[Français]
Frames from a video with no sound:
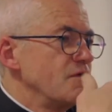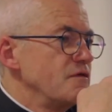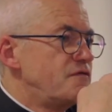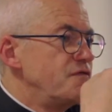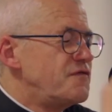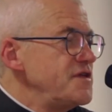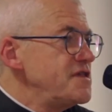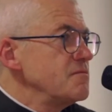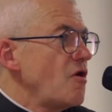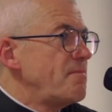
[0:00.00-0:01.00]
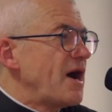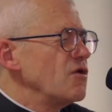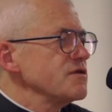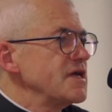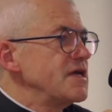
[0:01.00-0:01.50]
physiquement
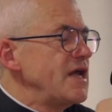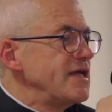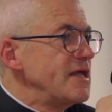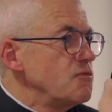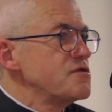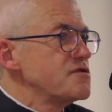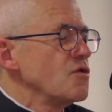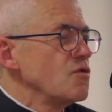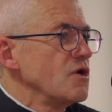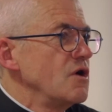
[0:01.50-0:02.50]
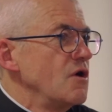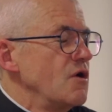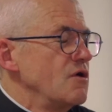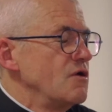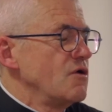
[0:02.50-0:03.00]
parlant, dès qu'il a une émotion
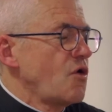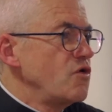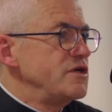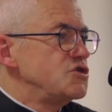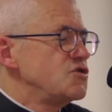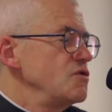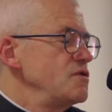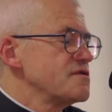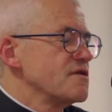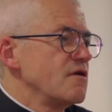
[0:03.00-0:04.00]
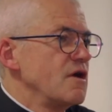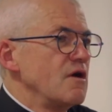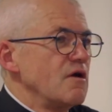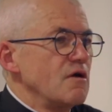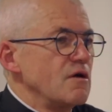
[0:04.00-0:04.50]
religieuse,
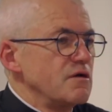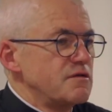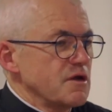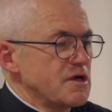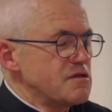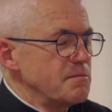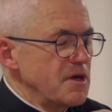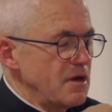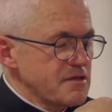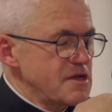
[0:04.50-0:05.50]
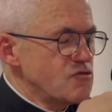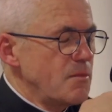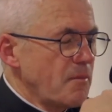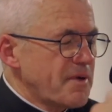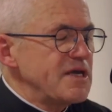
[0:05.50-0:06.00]
euh, c'est-à-dire lorsqu'il se
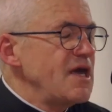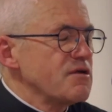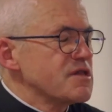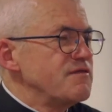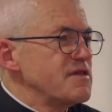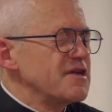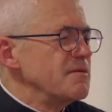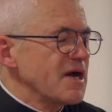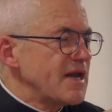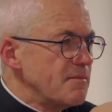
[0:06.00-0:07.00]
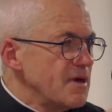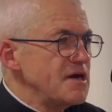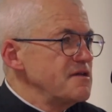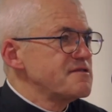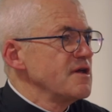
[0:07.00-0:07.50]
met en prière, lorsqu'il va célébrer la
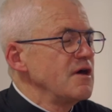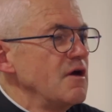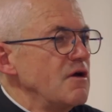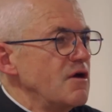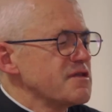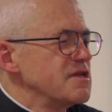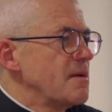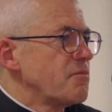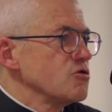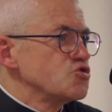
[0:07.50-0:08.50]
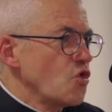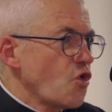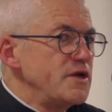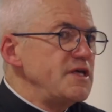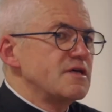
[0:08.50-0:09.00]
messe, lorsqu'il s'approche de
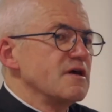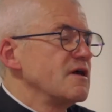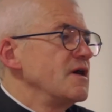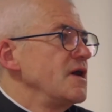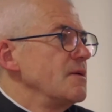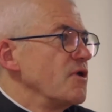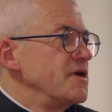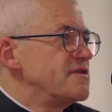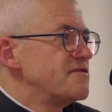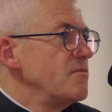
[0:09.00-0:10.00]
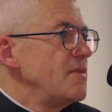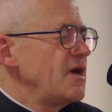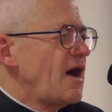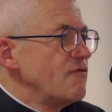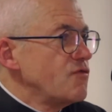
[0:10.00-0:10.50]
reliques, il se
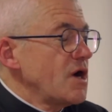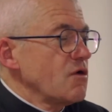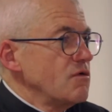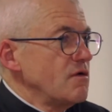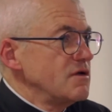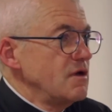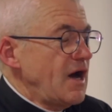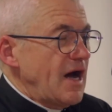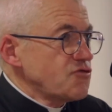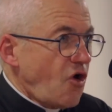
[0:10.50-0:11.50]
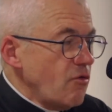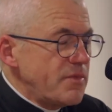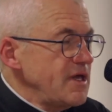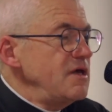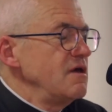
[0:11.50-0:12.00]
met à avoir, euh, à
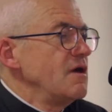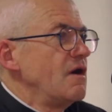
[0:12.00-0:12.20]
trembler,